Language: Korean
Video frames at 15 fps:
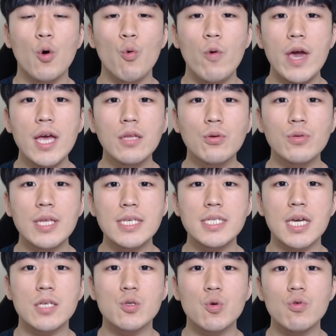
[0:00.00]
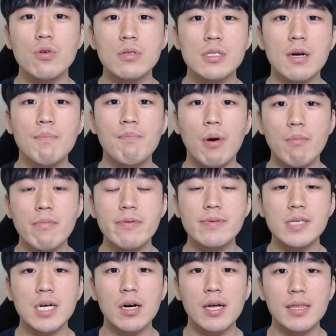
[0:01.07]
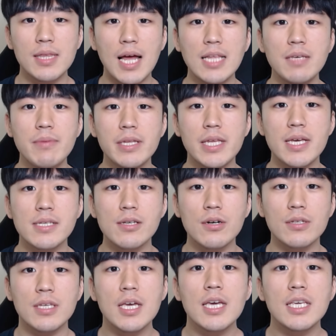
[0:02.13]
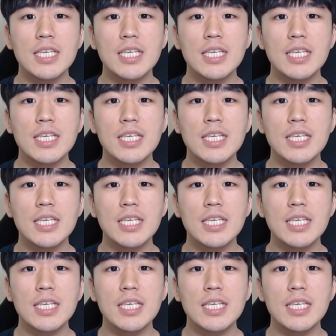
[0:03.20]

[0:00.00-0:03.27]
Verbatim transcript: 왜 도대체 조국 전 법무부 장관 따님에 대해선